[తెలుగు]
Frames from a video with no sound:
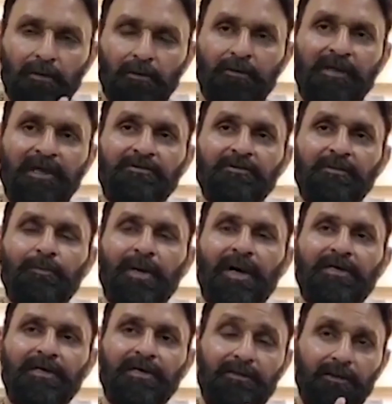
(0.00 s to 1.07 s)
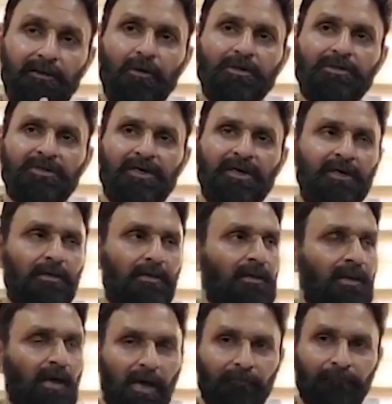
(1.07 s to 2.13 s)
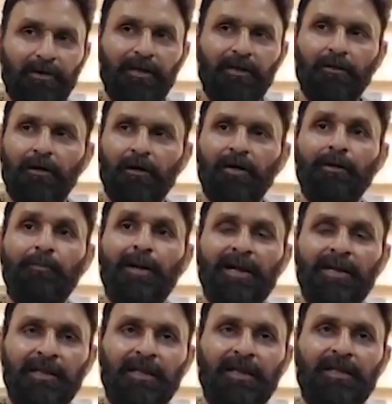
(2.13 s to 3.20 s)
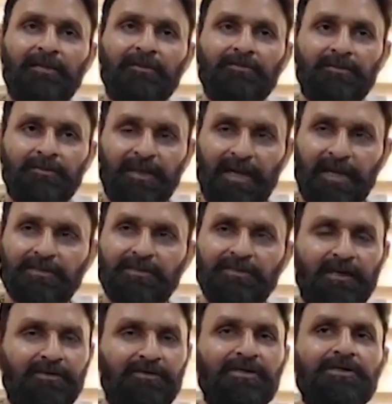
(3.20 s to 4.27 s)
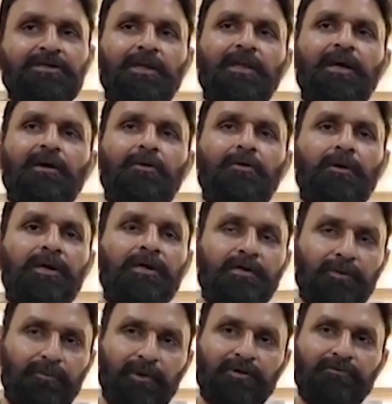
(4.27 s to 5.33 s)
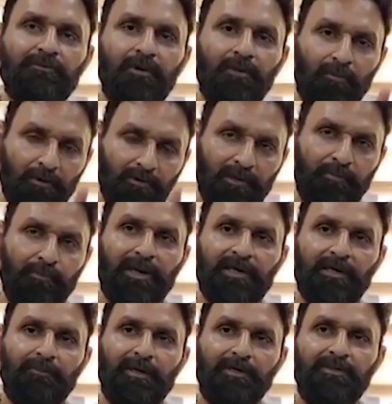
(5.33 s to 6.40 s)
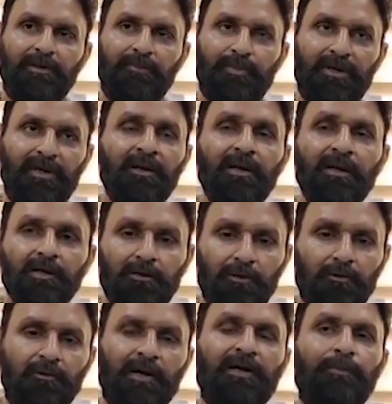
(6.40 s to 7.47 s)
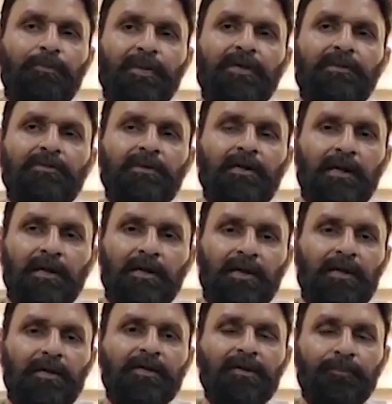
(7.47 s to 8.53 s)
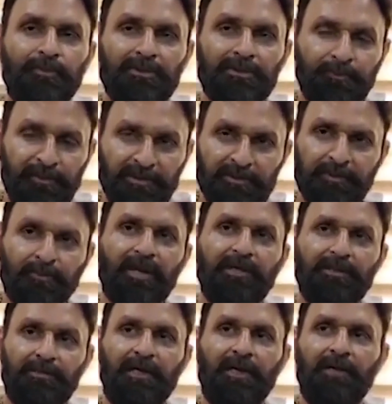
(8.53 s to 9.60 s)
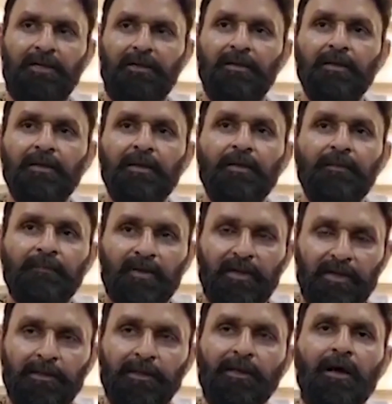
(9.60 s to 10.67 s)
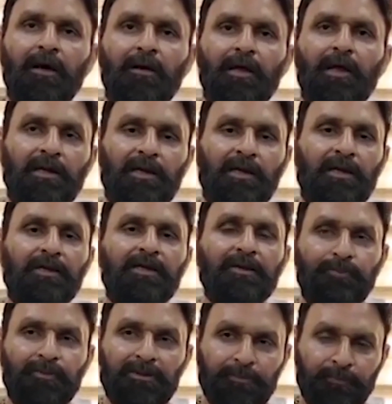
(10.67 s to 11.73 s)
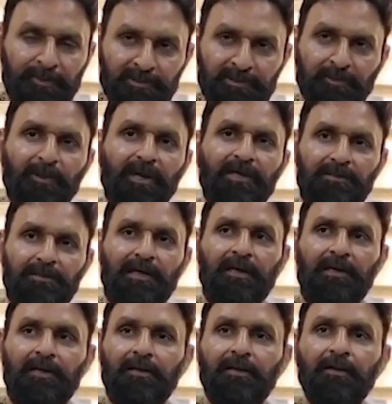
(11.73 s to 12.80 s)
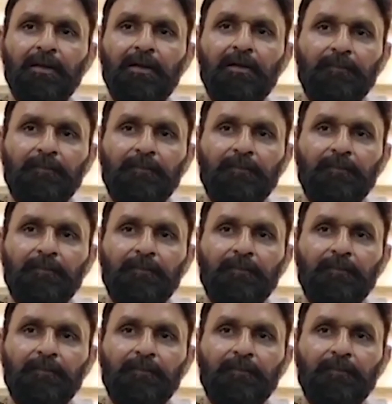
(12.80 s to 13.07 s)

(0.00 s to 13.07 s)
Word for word: తెలుగుదేశం పార్టీ దిగొచ్చి ఆ ఫ్లైఓవర్లను మళ్ళీ శాంక్షన్ చేసి ఇచ్చేదాకా కూడా ఎట్టి పరిస్థితుల్లో వదిలిపెట్టమని చెప్పి ఇటువంటి ప్రయత్నాలనే ఈ పిచ్చి ప్రయత్నాలనే ఎన్టీ రామారావునే ఈ పిచ్చి ప్రయత్నాలనే